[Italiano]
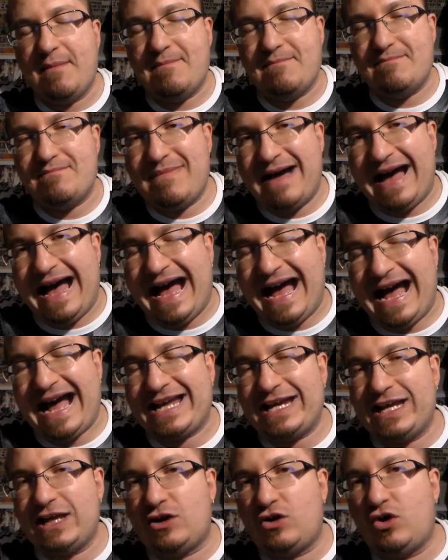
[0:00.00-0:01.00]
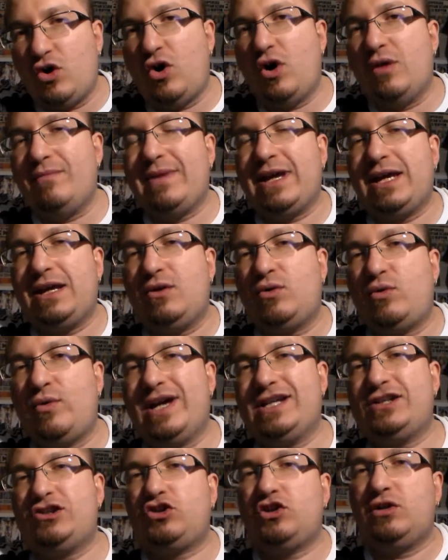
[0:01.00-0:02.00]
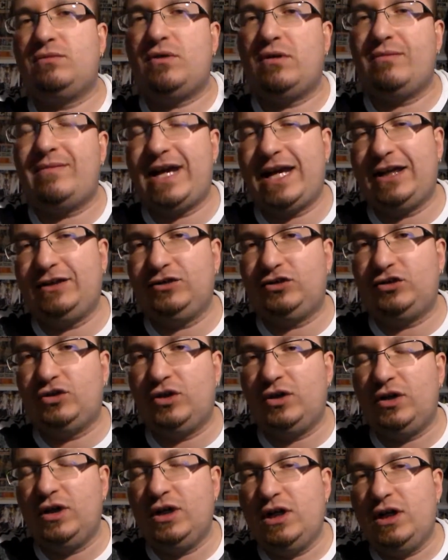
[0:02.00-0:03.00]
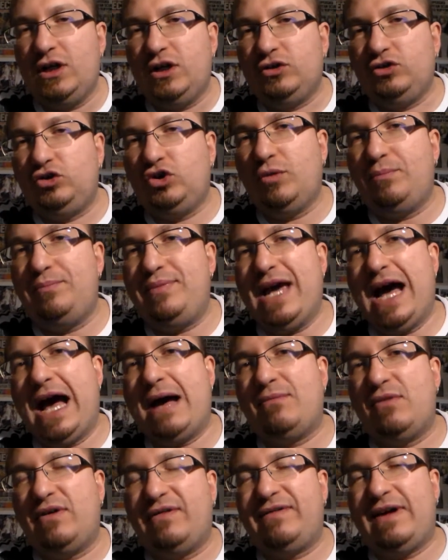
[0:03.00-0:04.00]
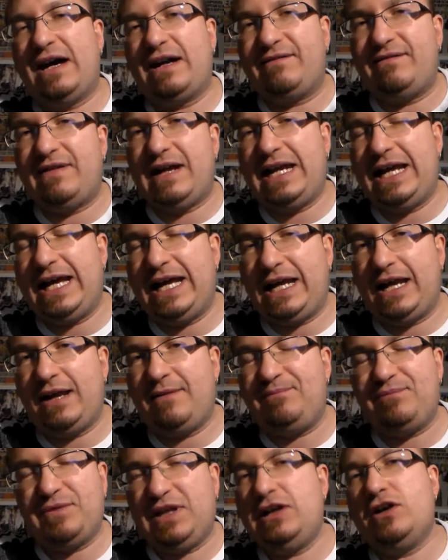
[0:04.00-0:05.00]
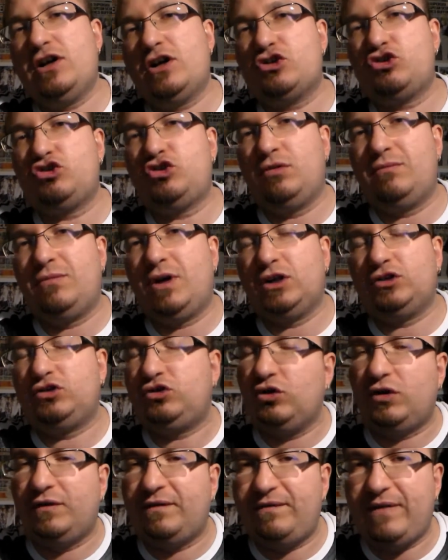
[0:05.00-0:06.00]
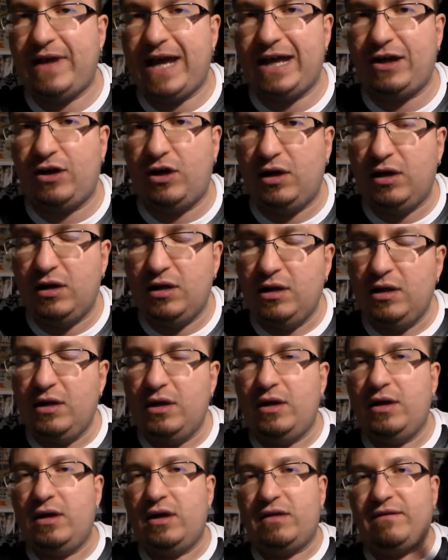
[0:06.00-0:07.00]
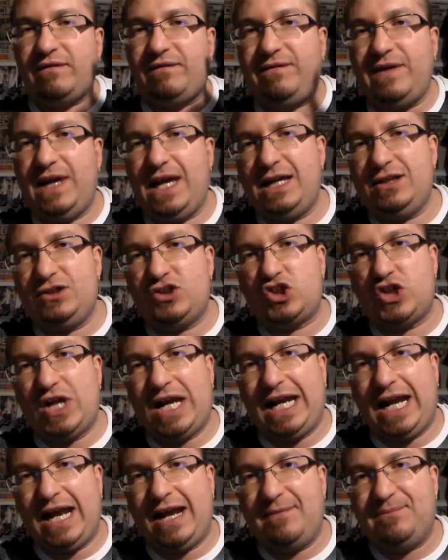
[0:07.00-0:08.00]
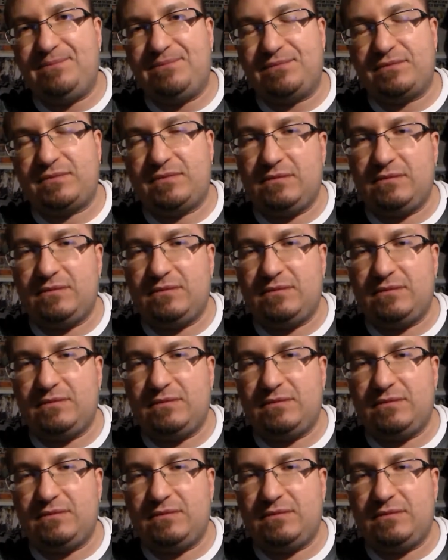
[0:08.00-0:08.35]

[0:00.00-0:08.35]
mai come in questo momento dobbiamo far valere il nostro motto, ovvero vincere